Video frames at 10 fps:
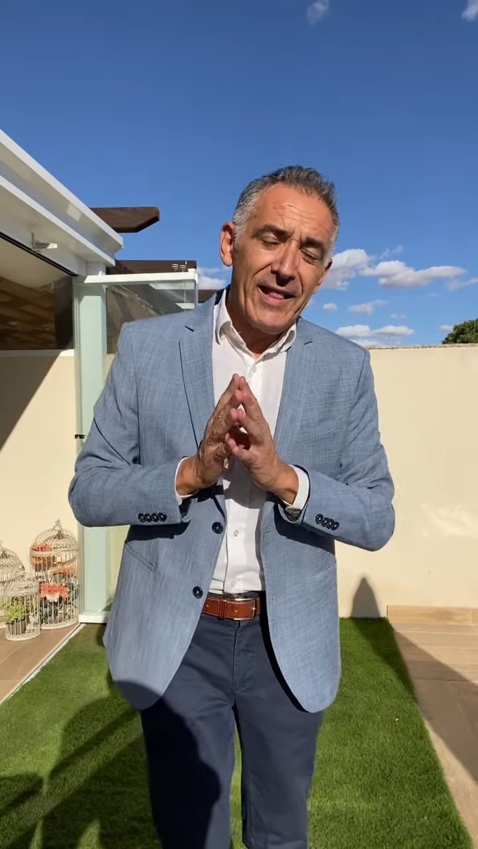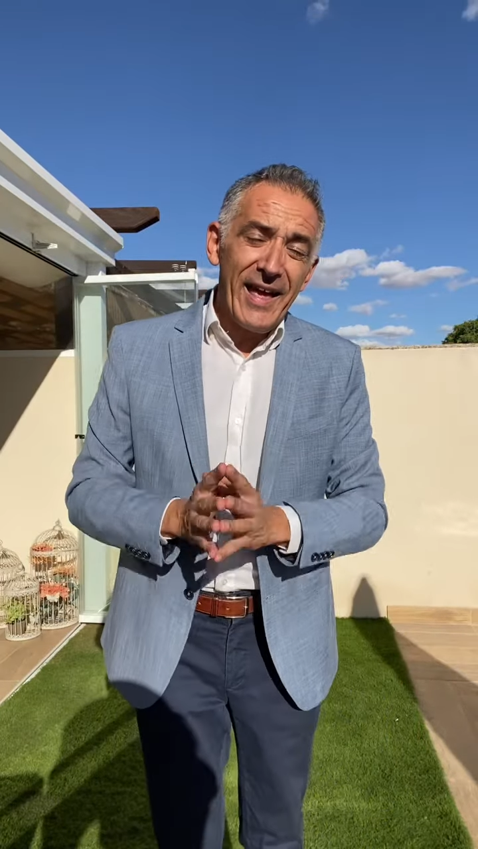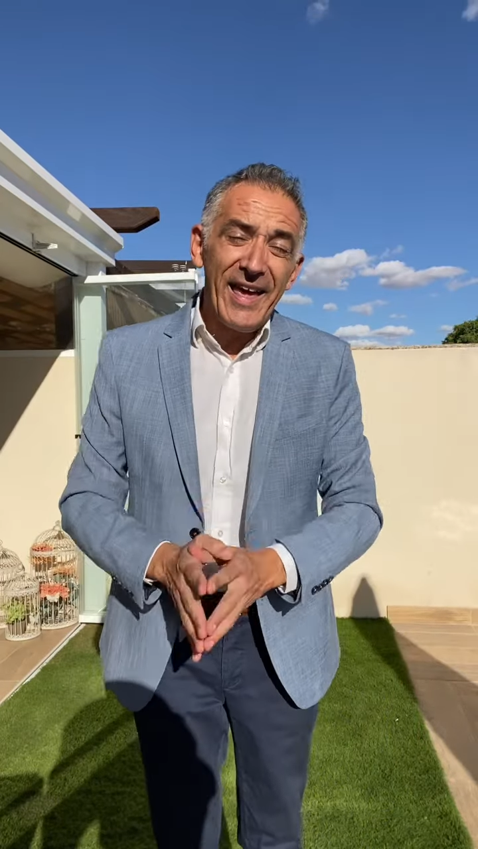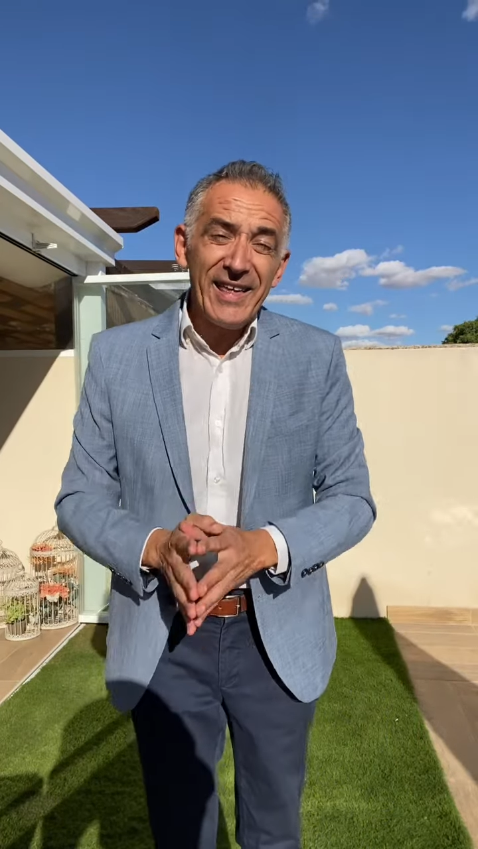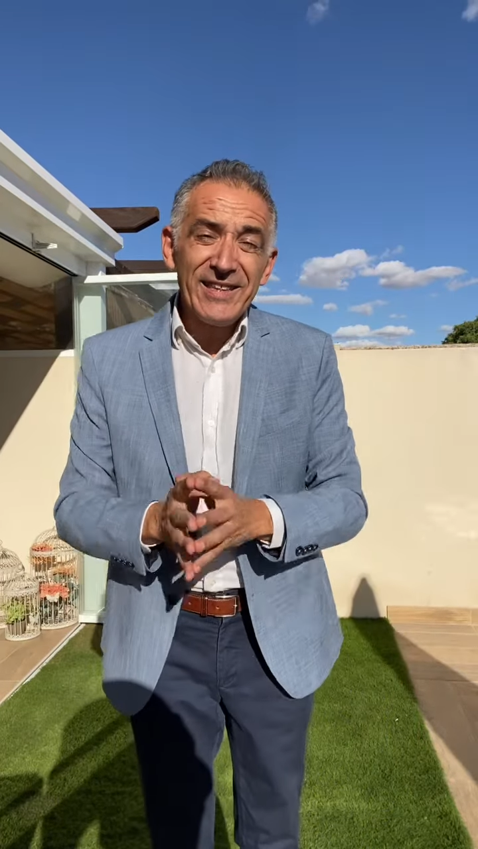
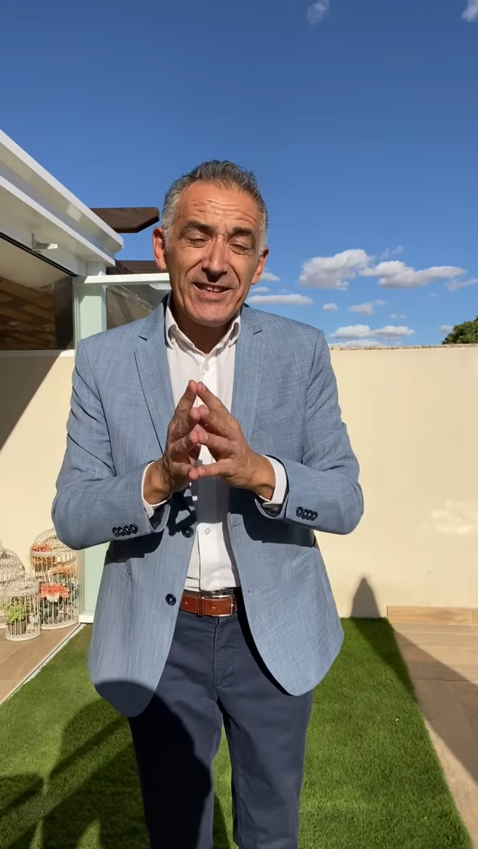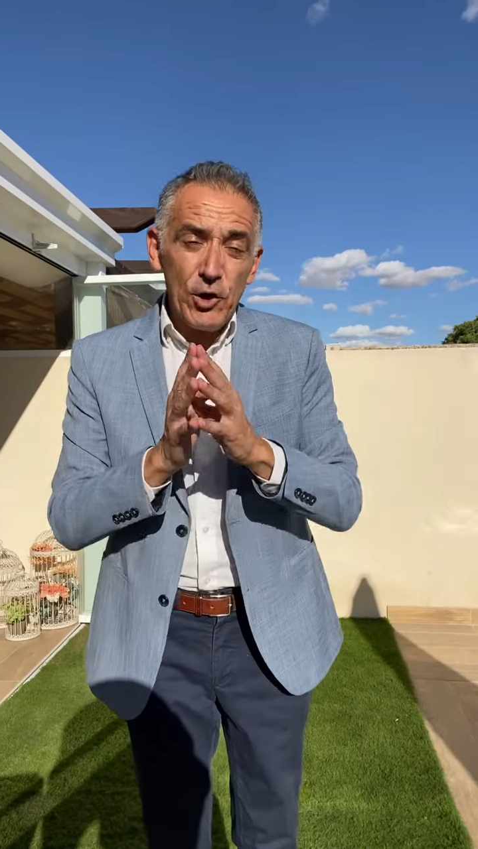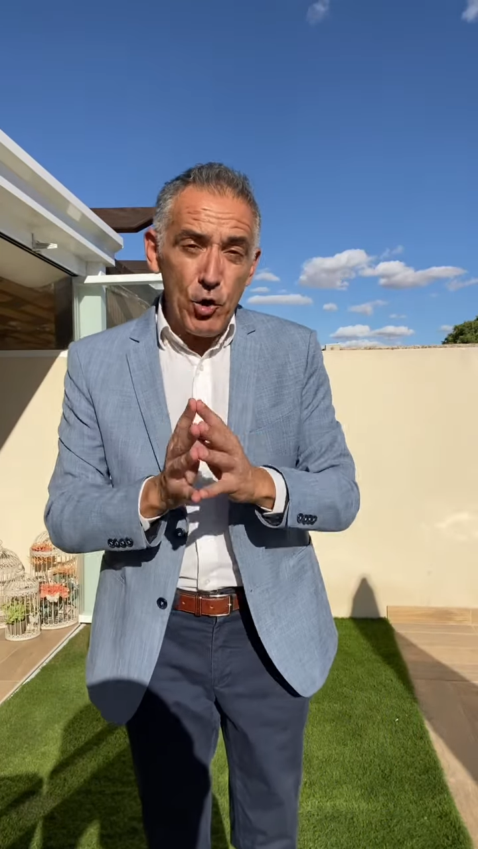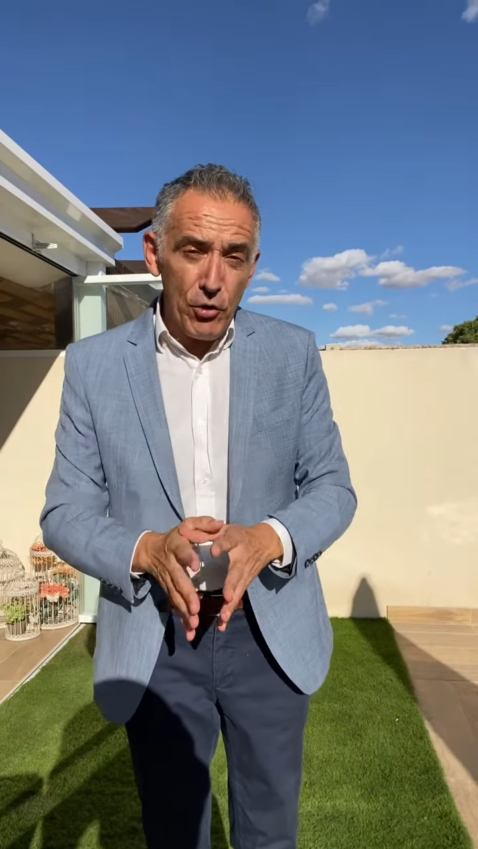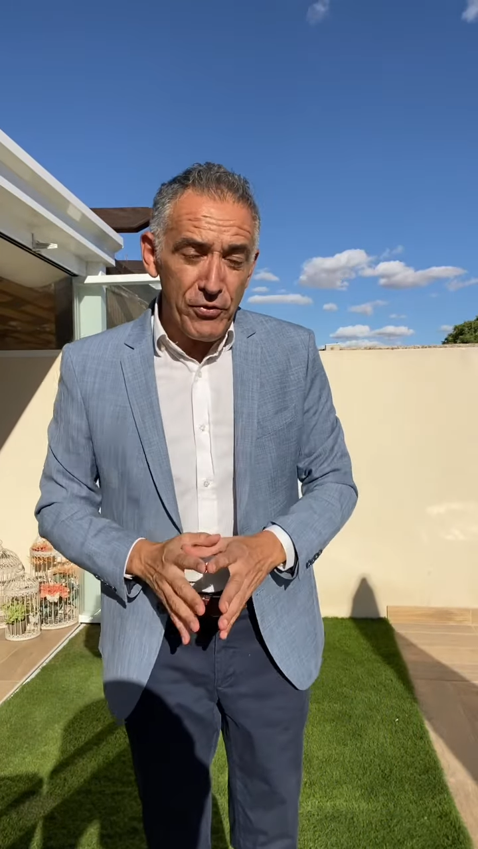
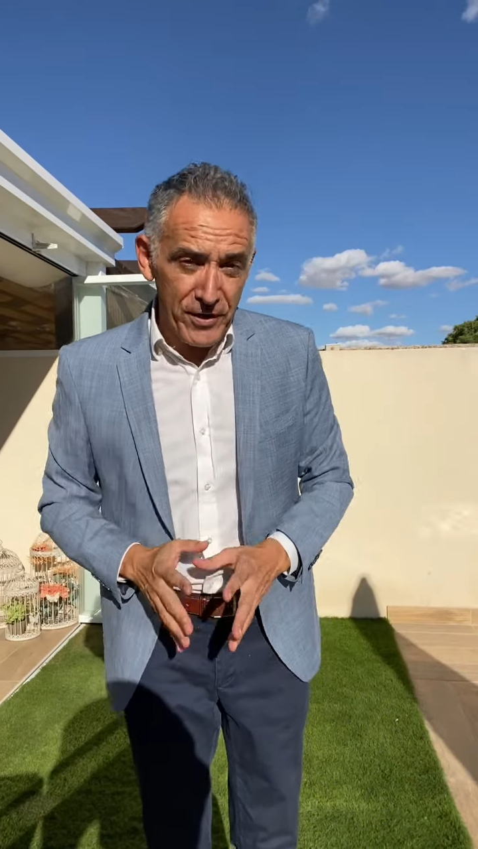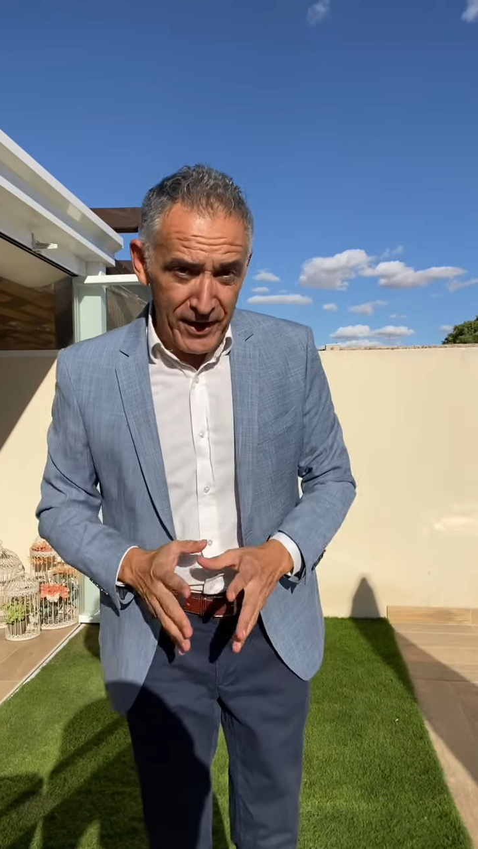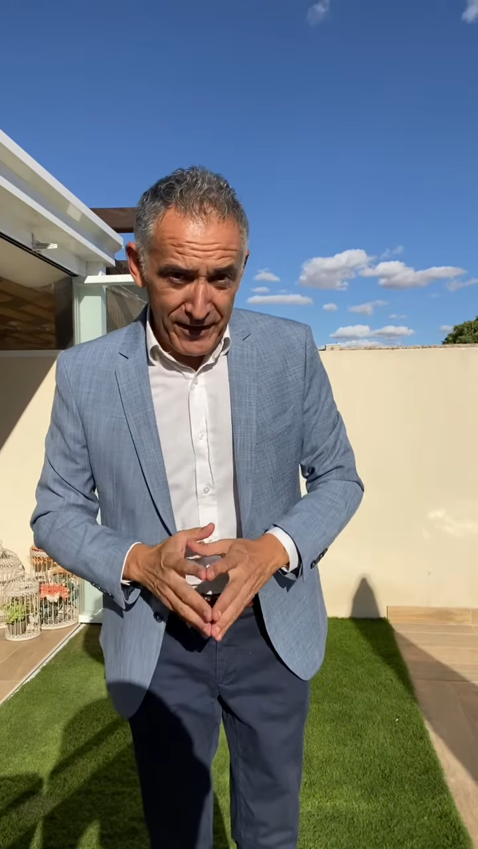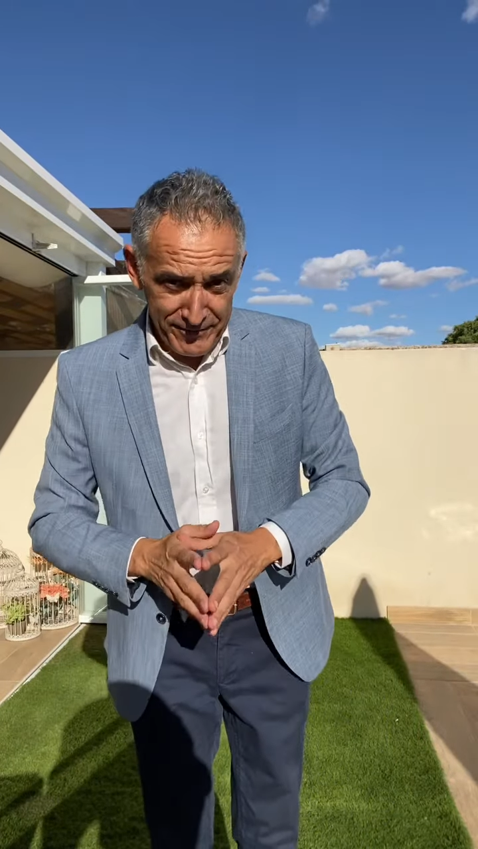Escocia.